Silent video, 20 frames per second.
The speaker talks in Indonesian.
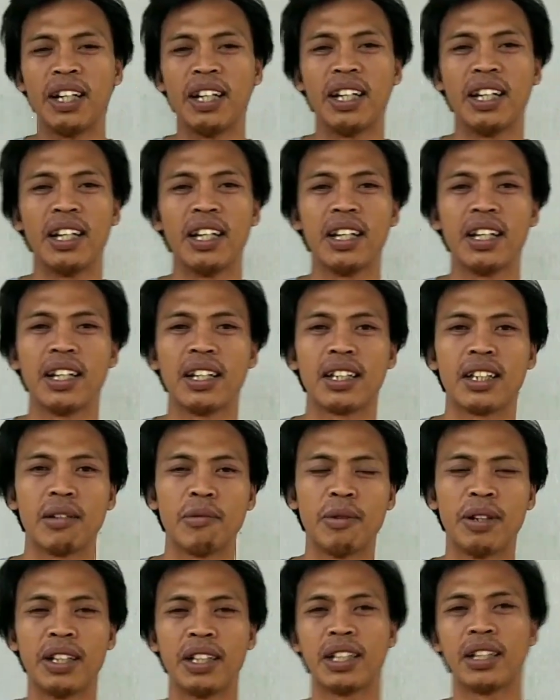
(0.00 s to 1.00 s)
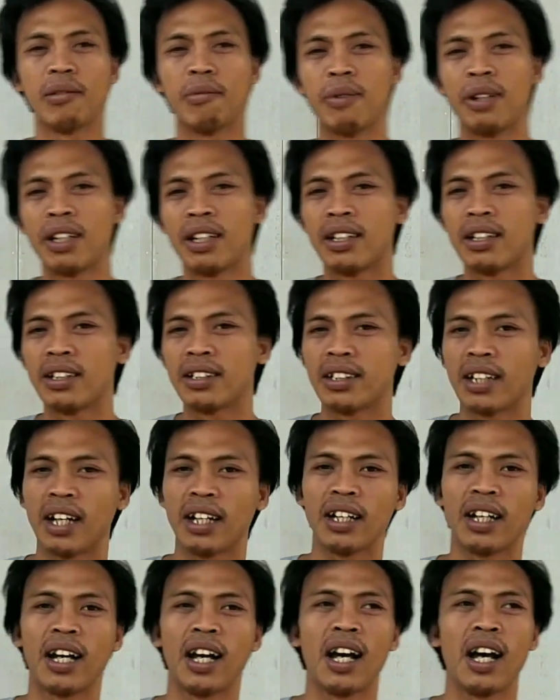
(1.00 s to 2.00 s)
ini teman-teman
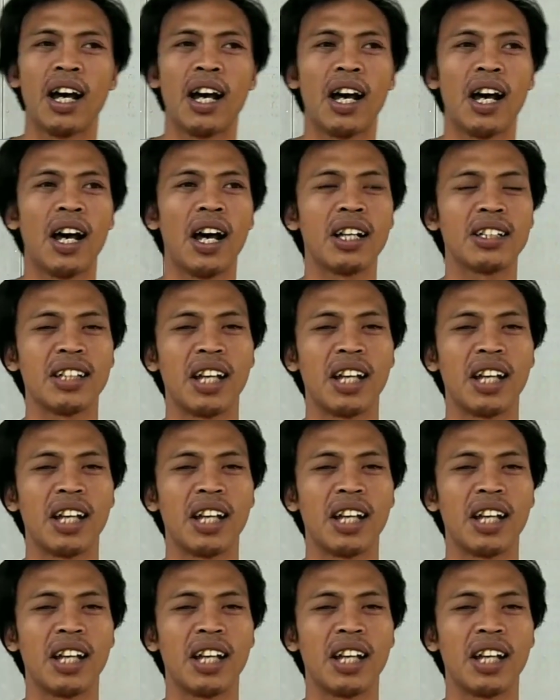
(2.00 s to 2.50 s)
saya